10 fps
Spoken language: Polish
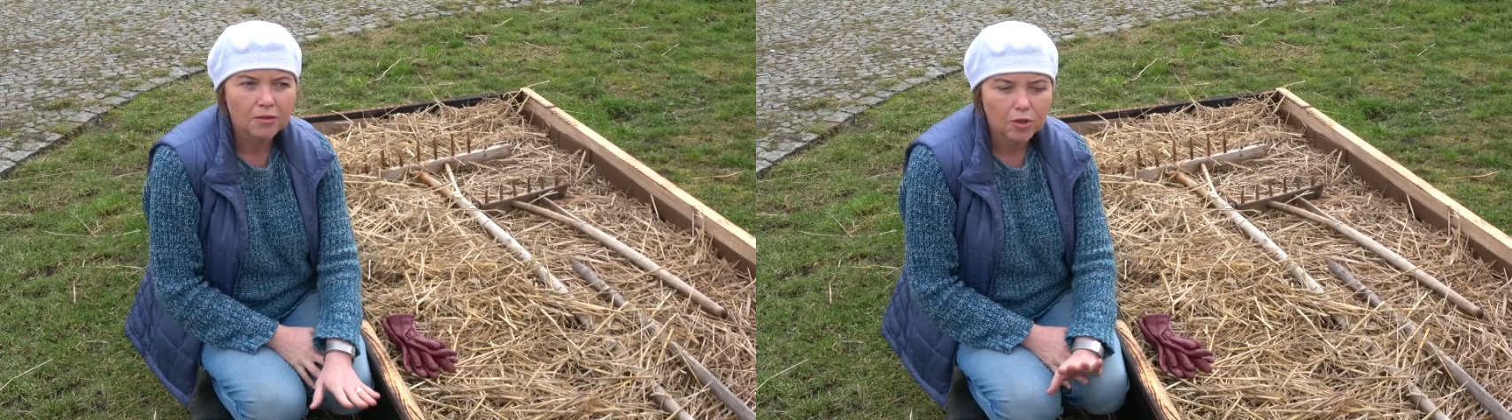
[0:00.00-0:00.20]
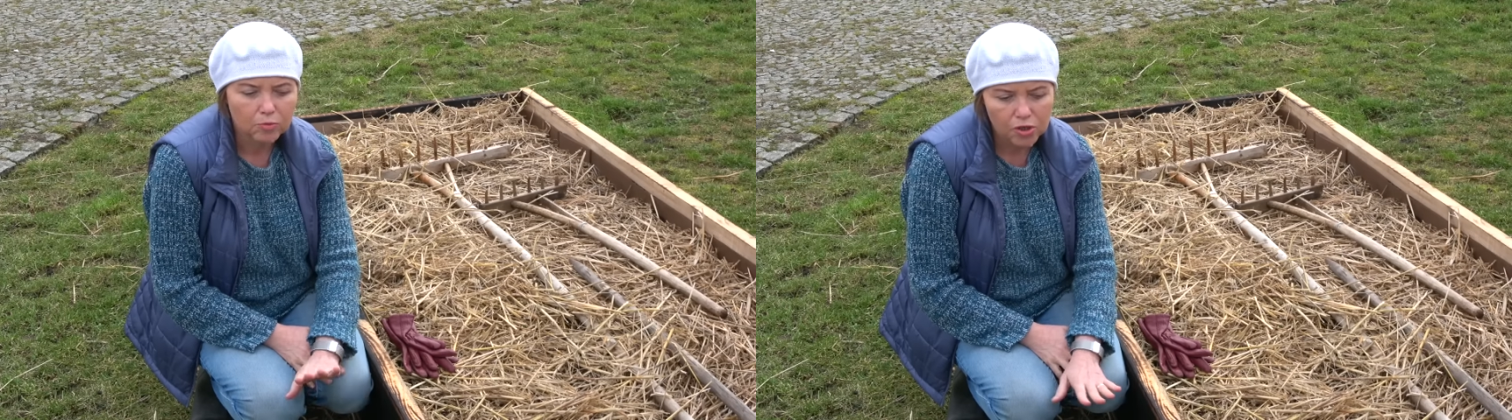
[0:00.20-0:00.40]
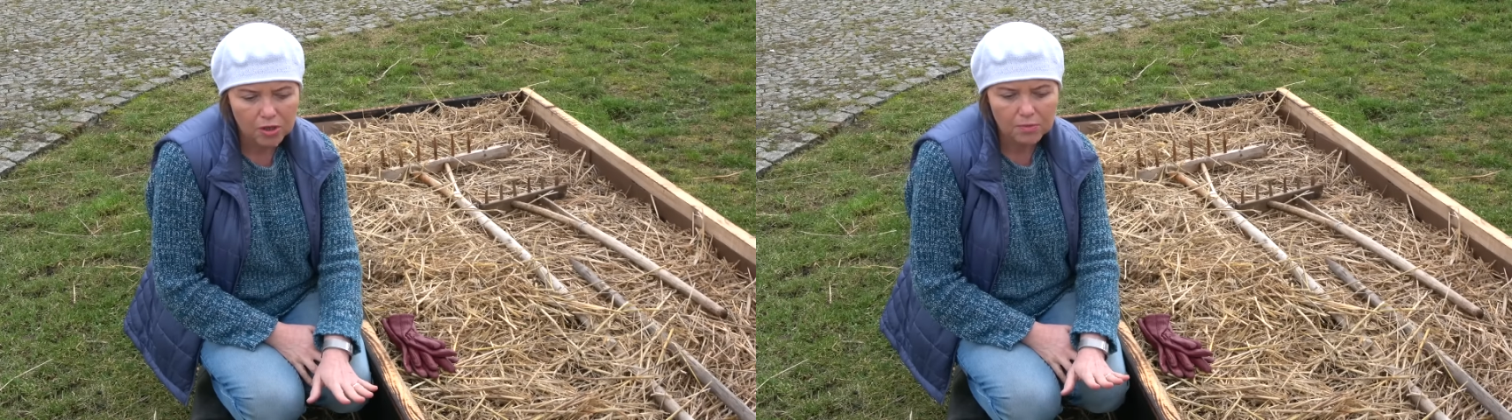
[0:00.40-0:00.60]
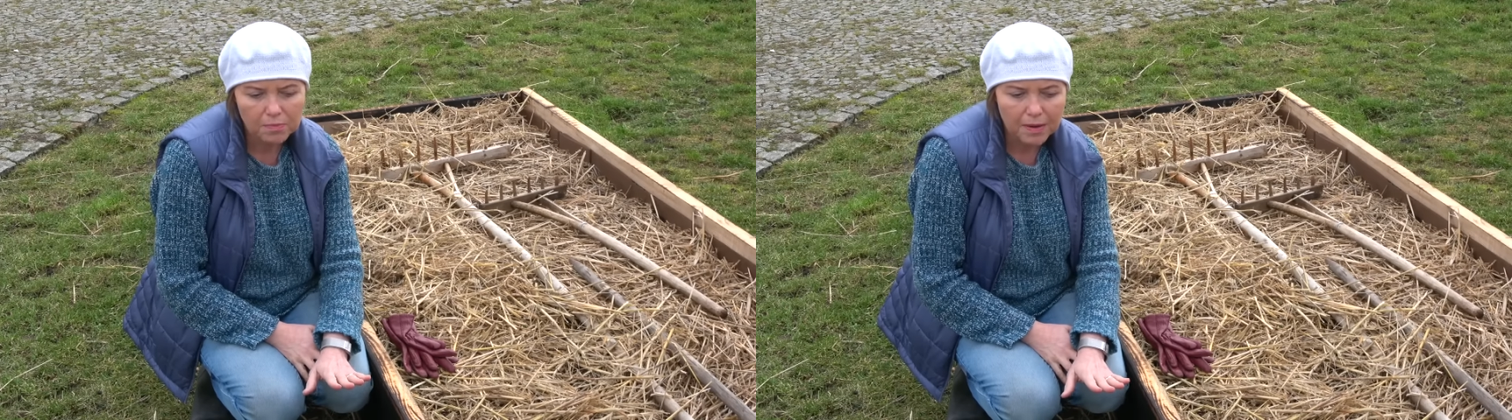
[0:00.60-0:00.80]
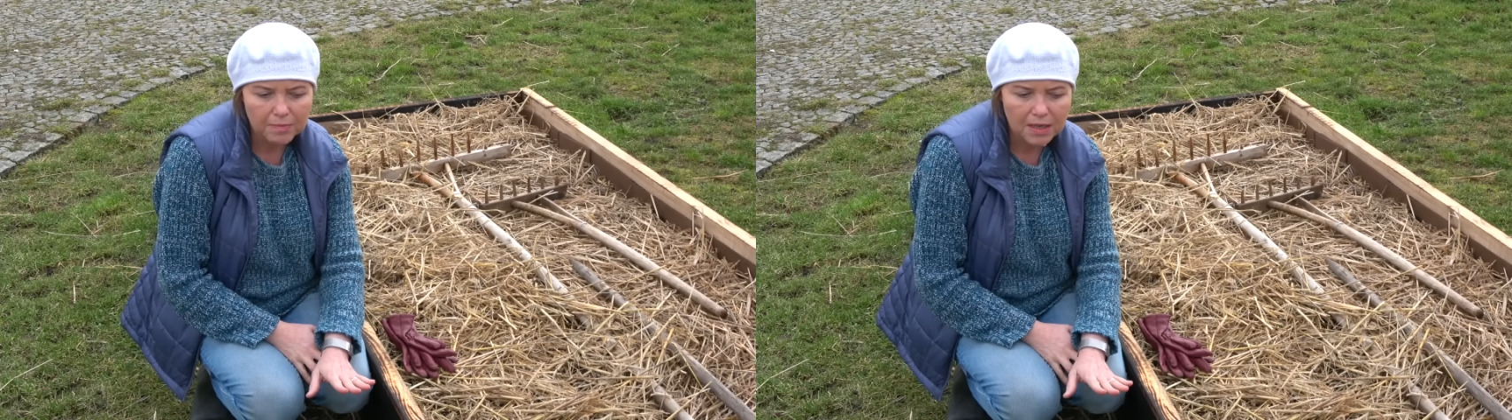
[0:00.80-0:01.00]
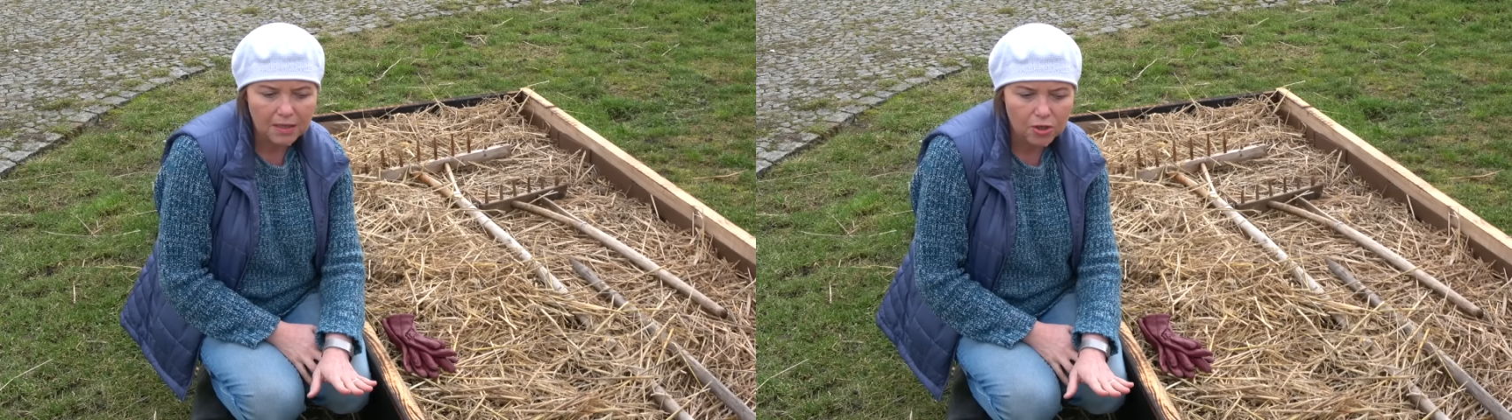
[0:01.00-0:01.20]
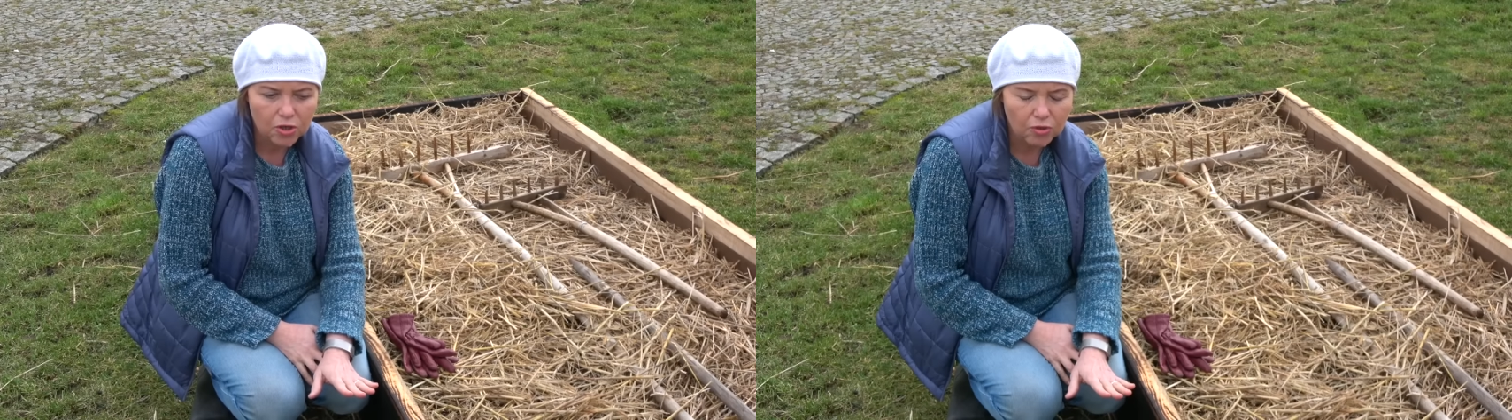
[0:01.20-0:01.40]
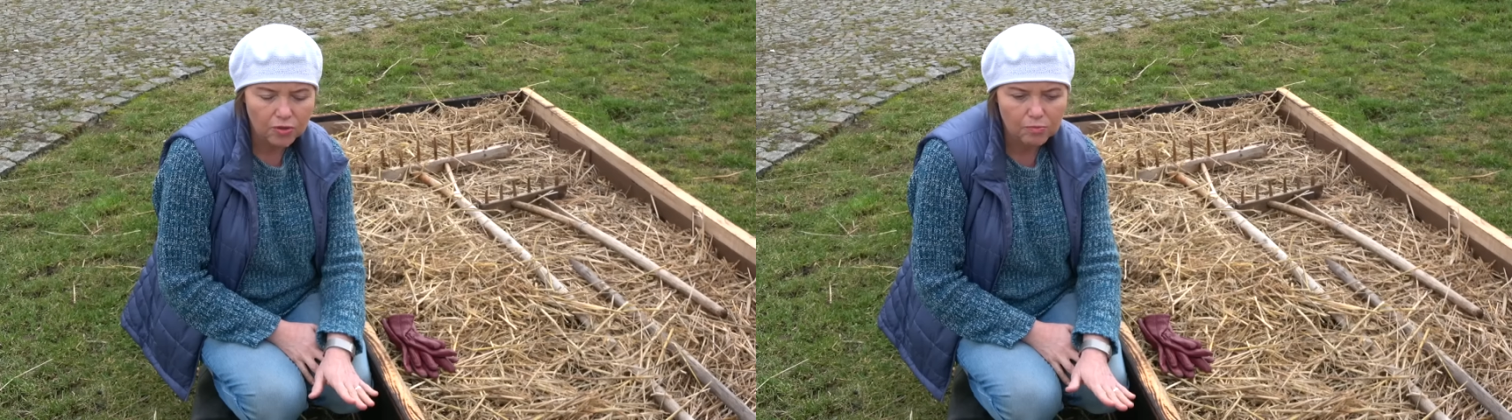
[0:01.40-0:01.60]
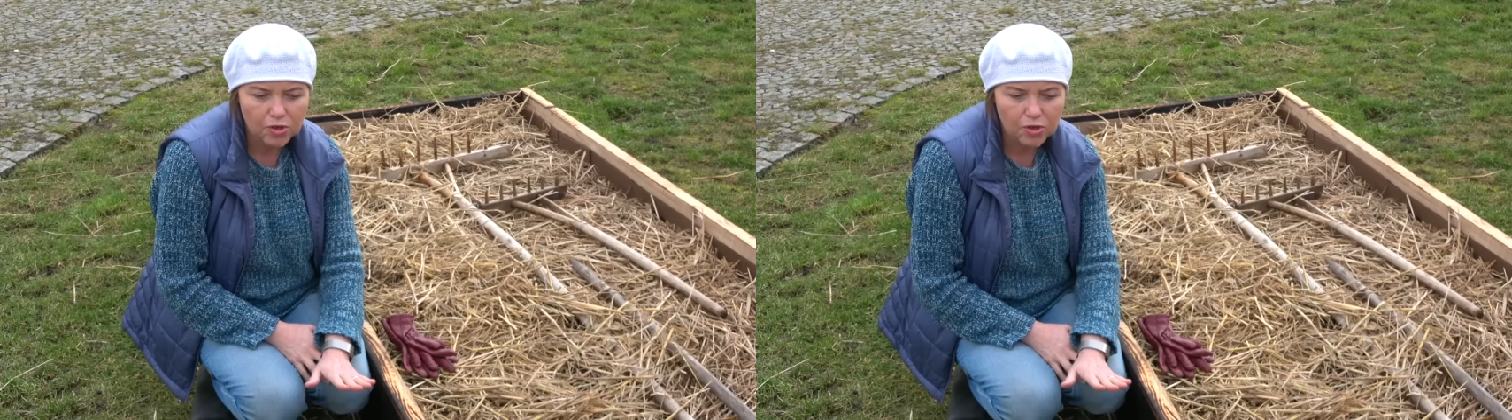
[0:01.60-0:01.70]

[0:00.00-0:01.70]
to musimy pamiętać o tym,